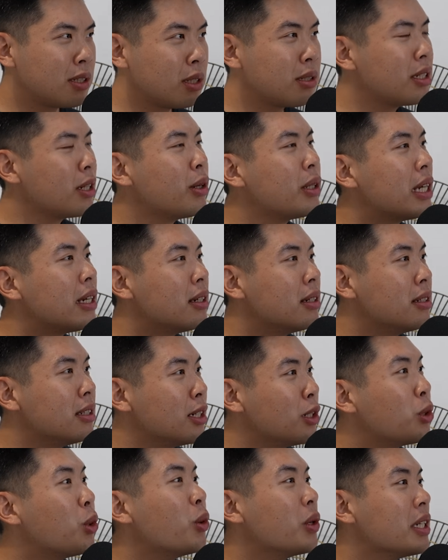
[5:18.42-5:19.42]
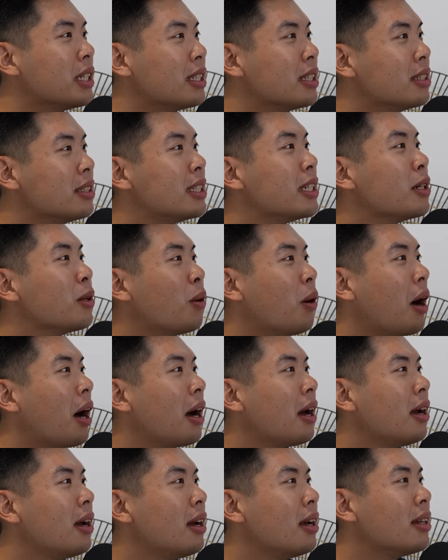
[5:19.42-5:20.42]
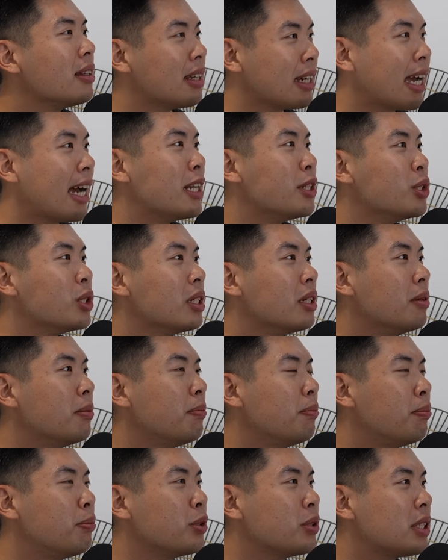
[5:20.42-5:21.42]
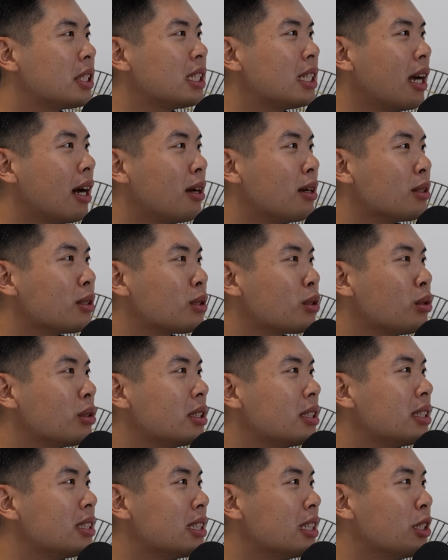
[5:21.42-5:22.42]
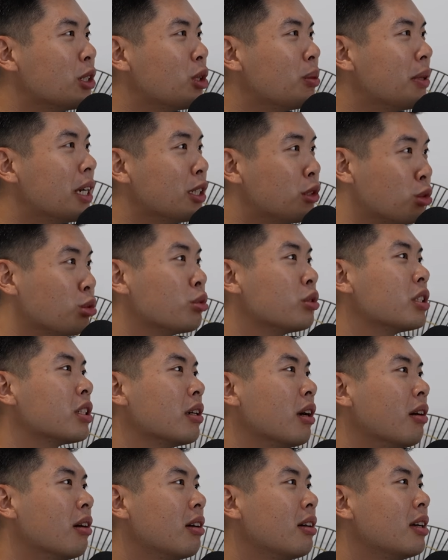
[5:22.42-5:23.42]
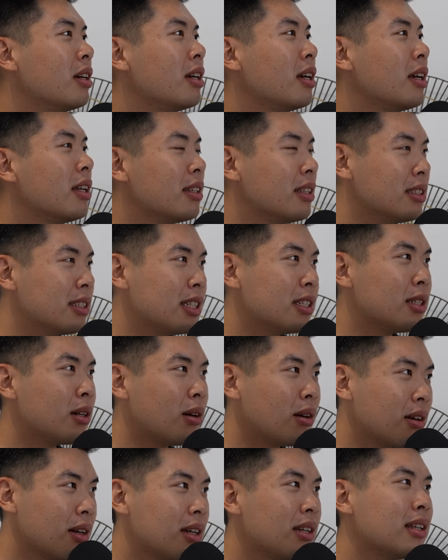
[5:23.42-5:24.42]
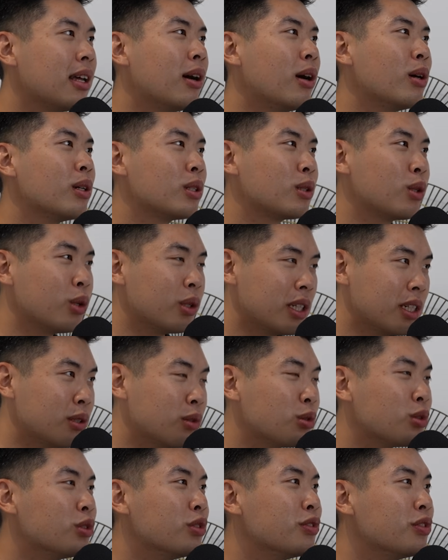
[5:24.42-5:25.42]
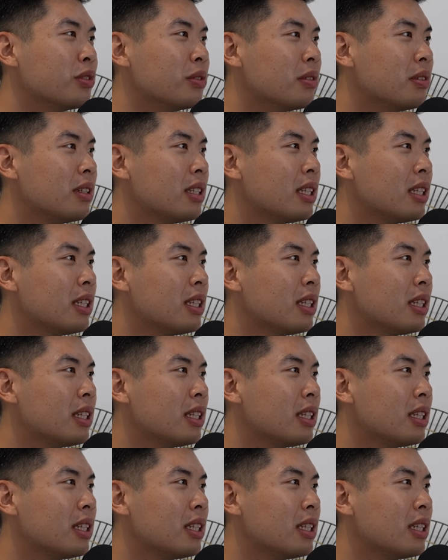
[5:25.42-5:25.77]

就是有点热锅里的青蛙的感觉，不知道说自己会不煮熟的这种，然后过得很舒服，